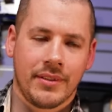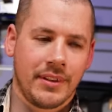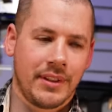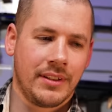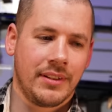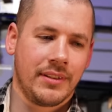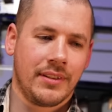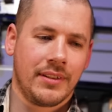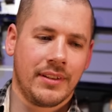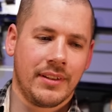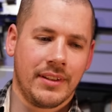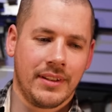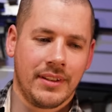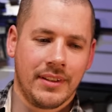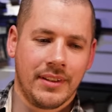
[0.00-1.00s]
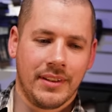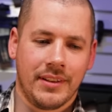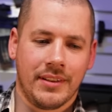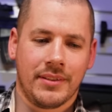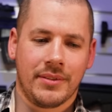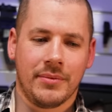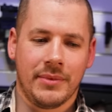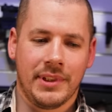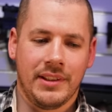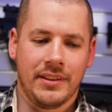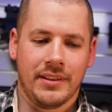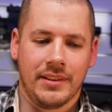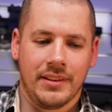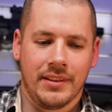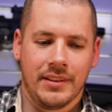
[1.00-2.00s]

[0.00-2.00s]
Ne? Ja, guck mal hier.